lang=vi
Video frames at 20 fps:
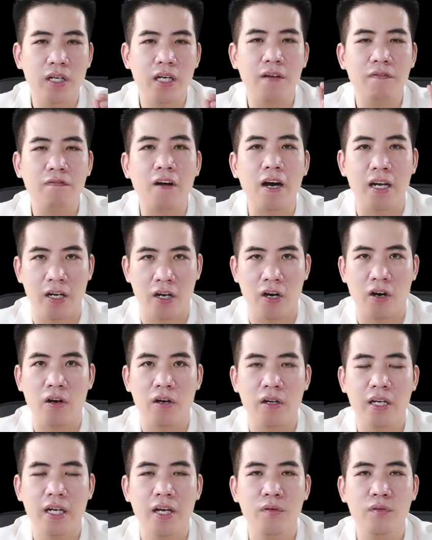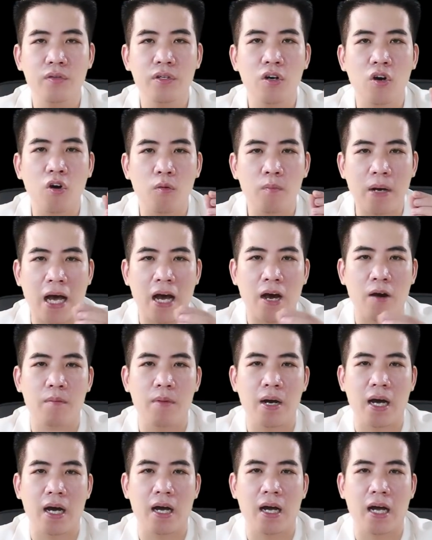những cái phần đó nếu như hôm nào
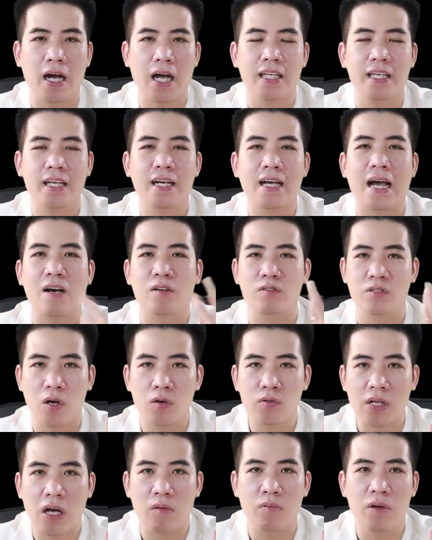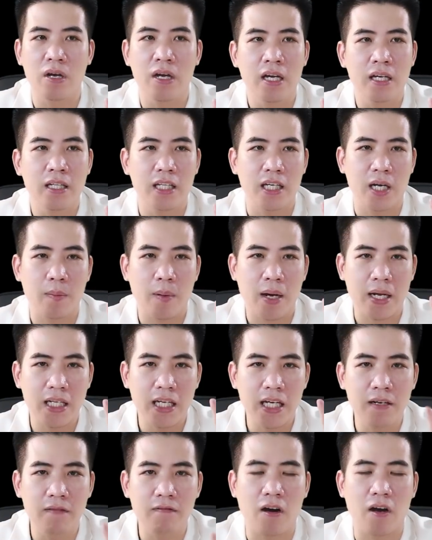mà anh ấy cạo râu xong thì các bạn
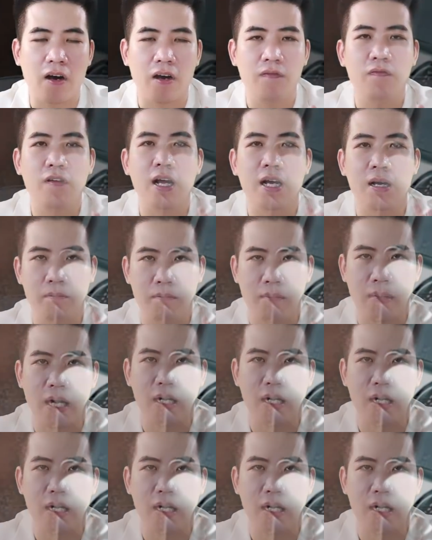nhìn vào cái phần